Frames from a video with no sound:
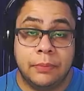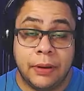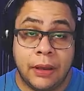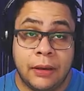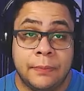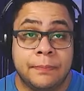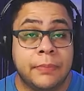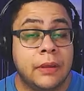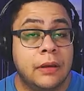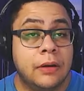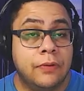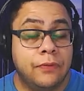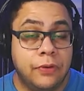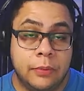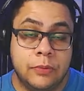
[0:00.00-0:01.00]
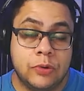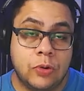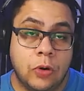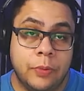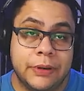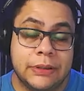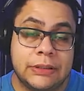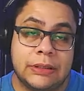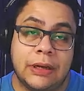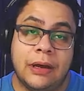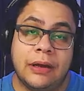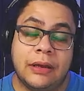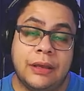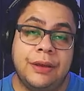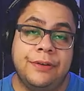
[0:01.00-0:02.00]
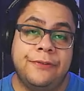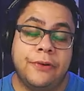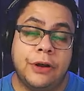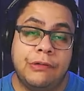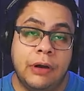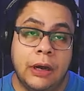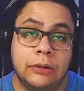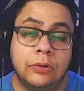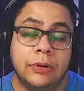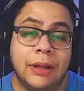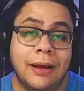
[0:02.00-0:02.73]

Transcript: Bem, vamos começar aqui falando